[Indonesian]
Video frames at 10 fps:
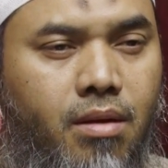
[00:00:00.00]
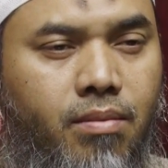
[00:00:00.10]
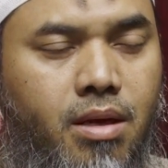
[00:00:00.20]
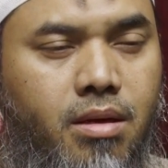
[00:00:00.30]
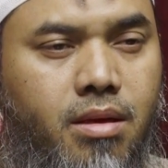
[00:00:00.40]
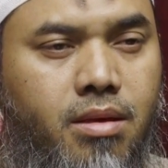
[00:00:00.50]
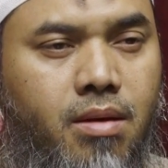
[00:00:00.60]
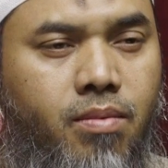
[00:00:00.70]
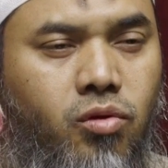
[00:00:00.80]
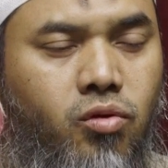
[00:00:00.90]
Kembali
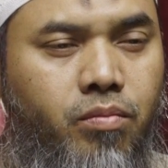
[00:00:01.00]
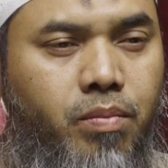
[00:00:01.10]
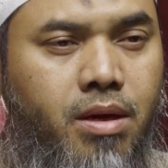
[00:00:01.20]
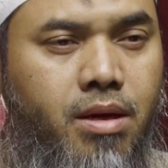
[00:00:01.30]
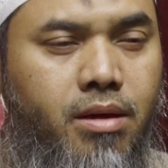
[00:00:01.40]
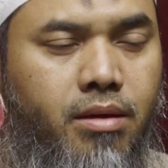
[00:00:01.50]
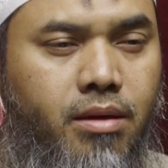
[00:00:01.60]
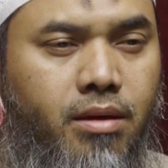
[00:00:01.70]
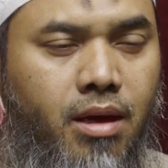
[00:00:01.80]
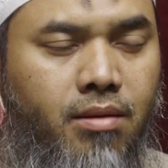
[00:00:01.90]
kita berjumpa
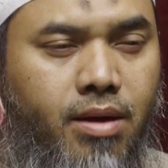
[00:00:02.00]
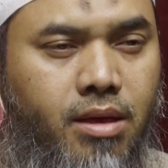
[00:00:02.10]
dalam